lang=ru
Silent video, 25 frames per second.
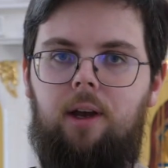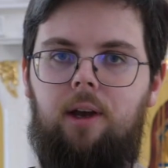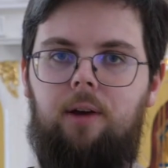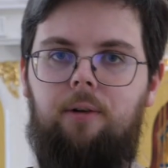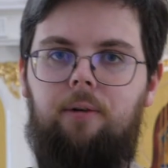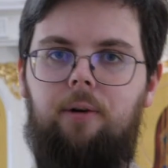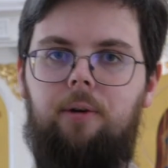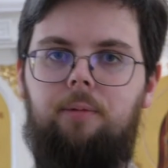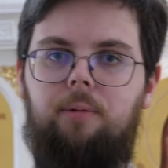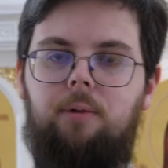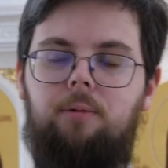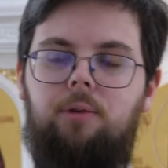
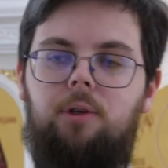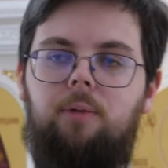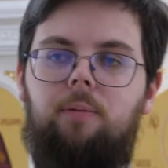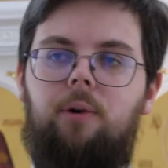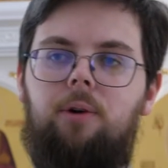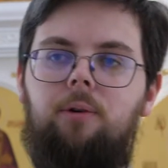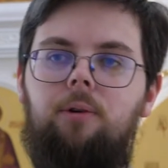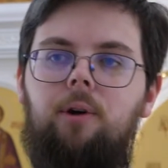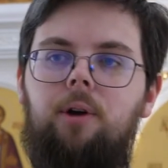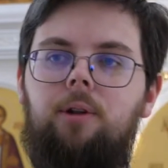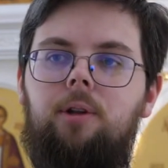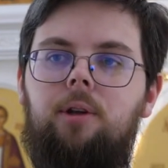Вот, потому что
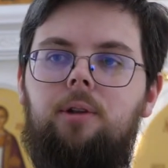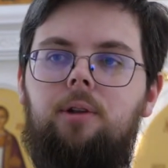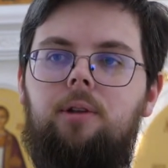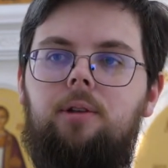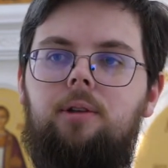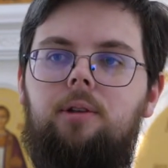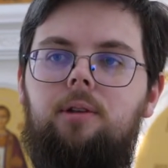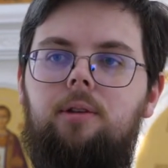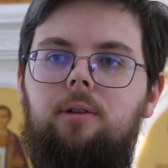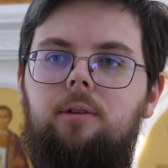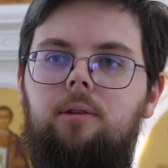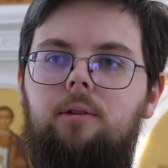покой этот
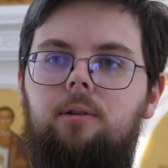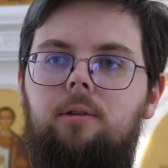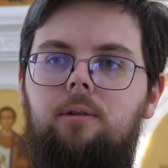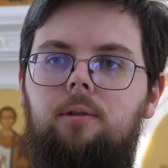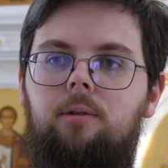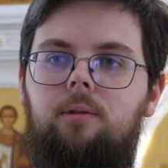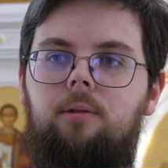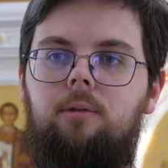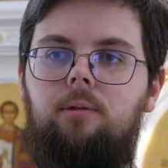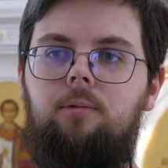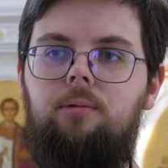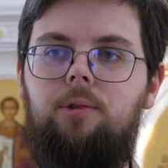э,
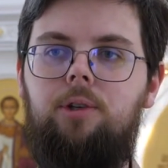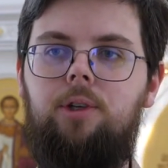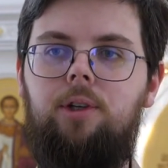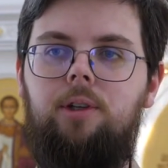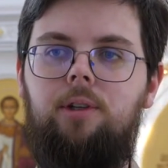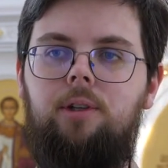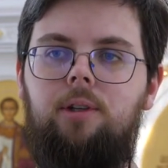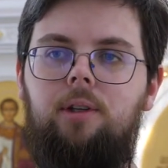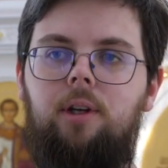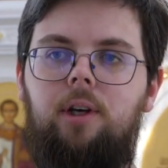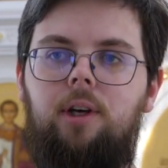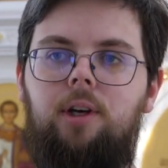
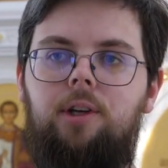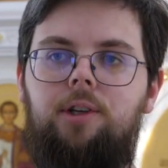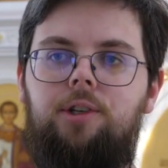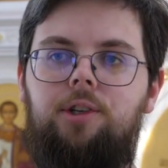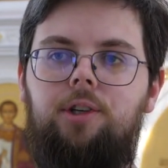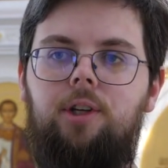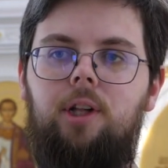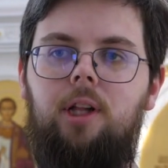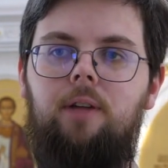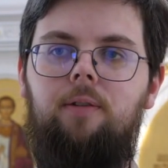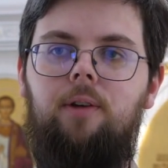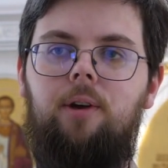нужен
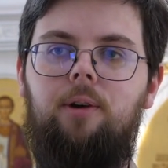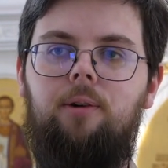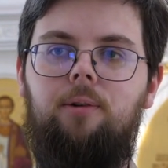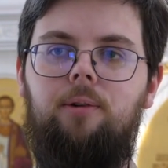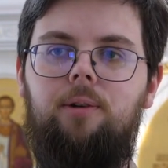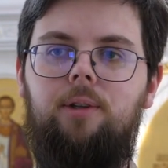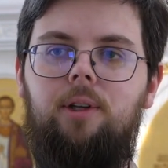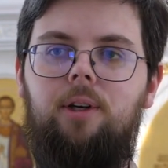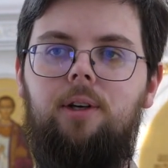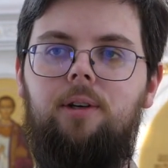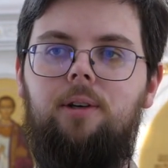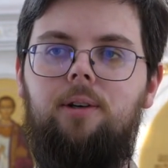человеку,
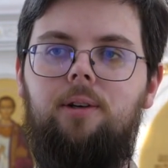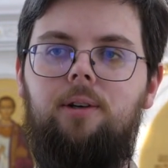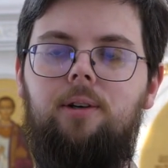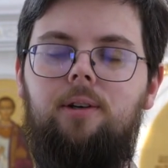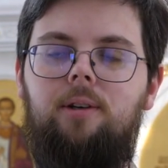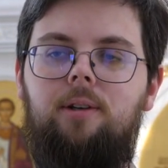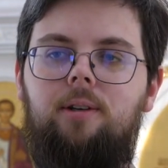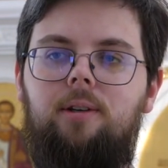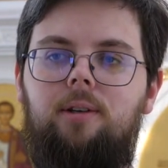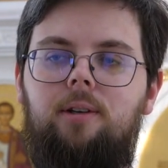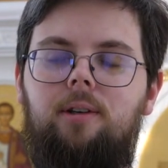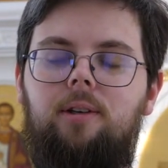да,
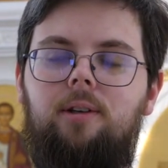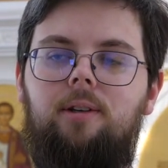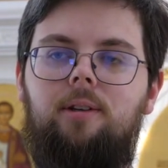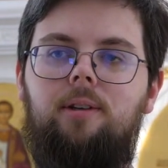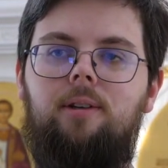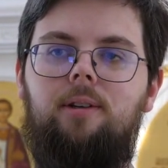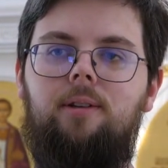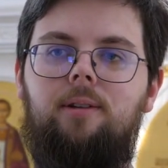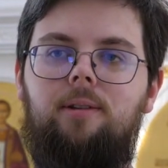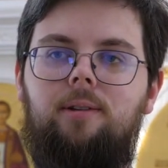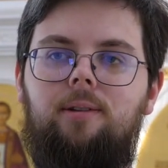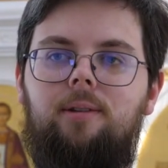
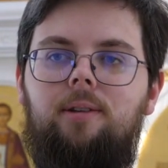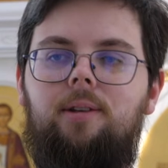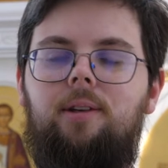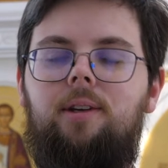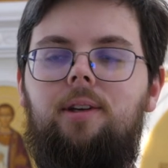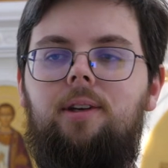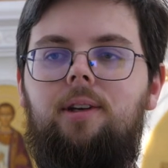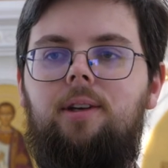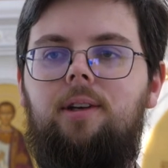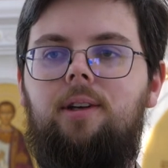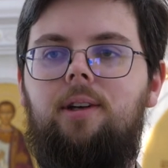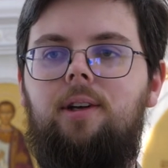
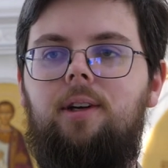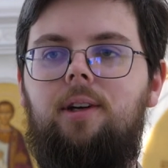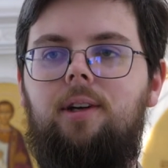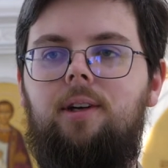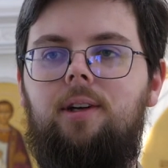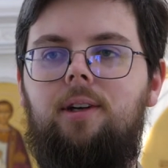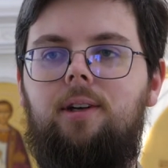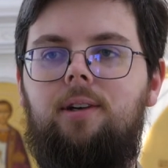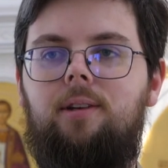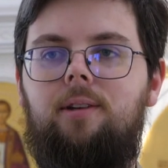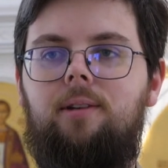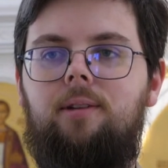и
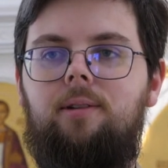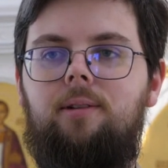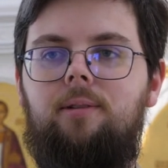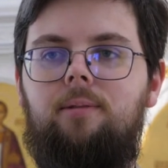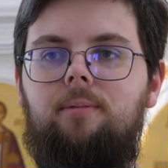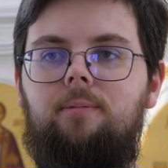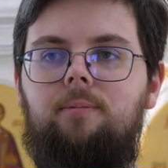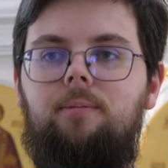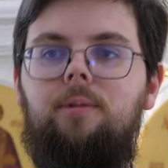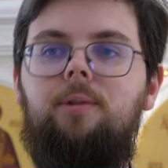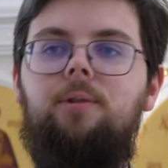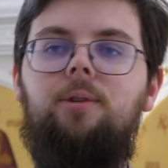э,
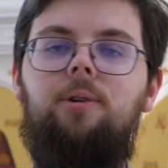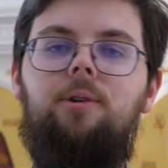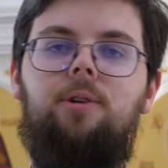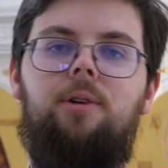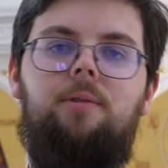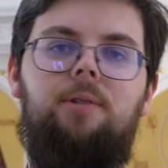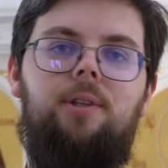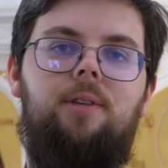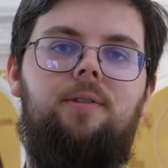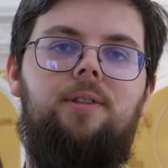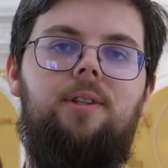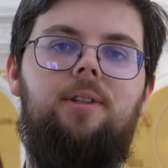мы тоже
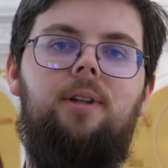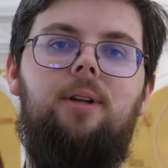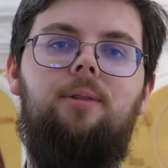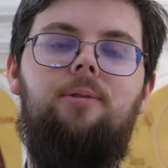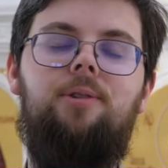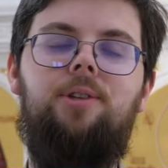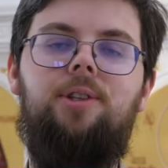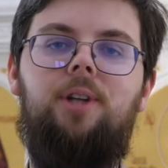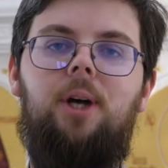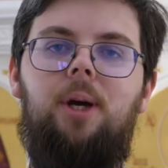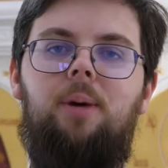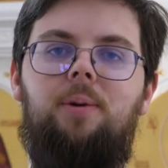все всегда
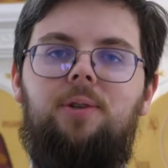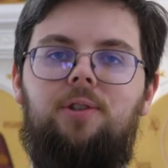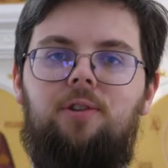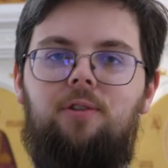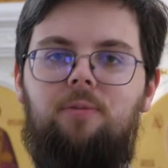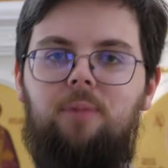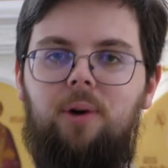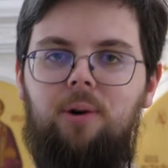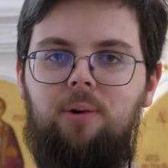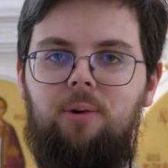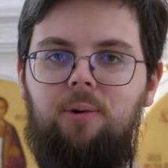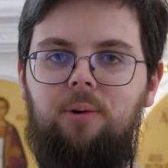нуждаемся в
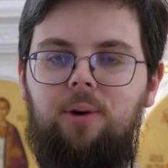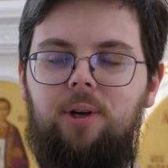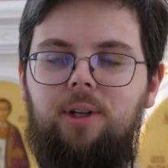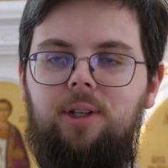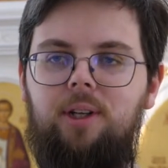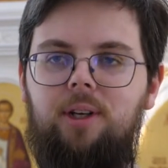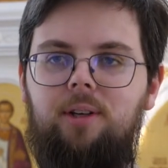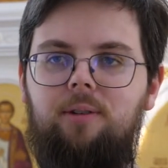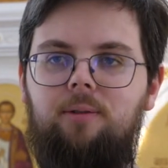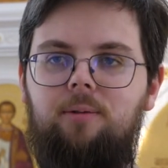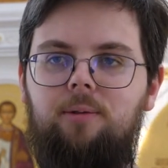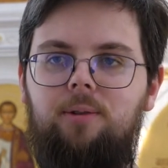покое,
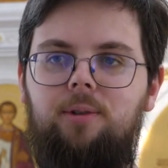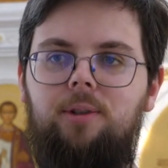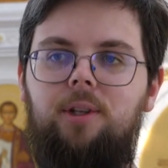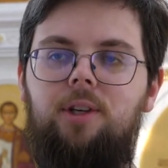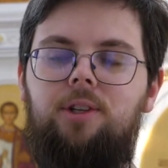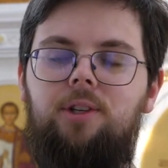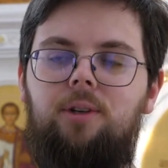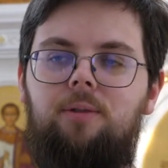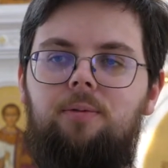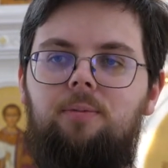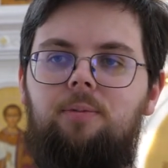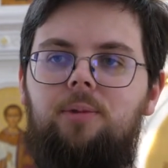да, вот
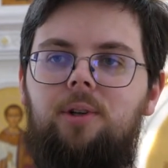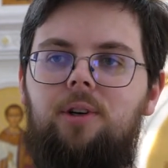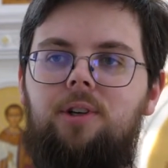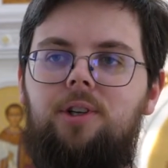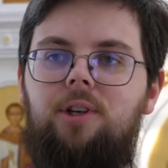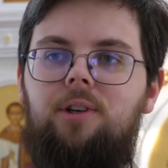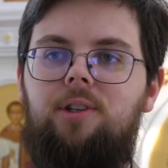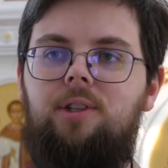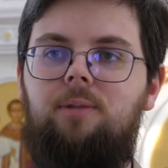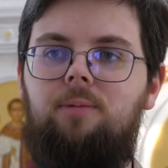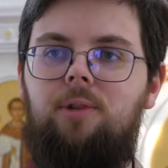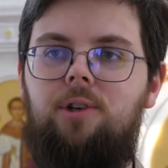даже в
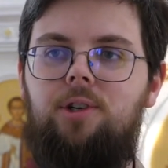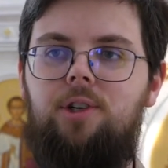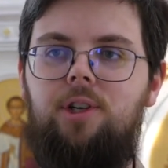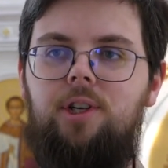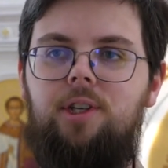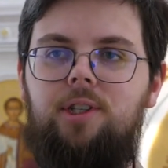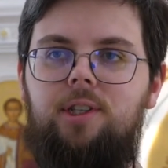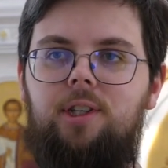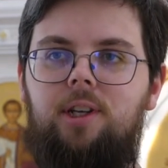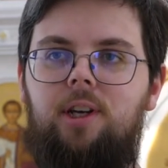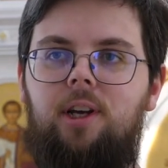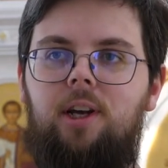нашей земной
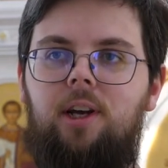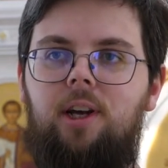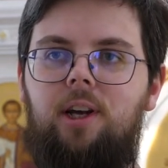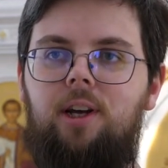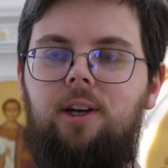жизни.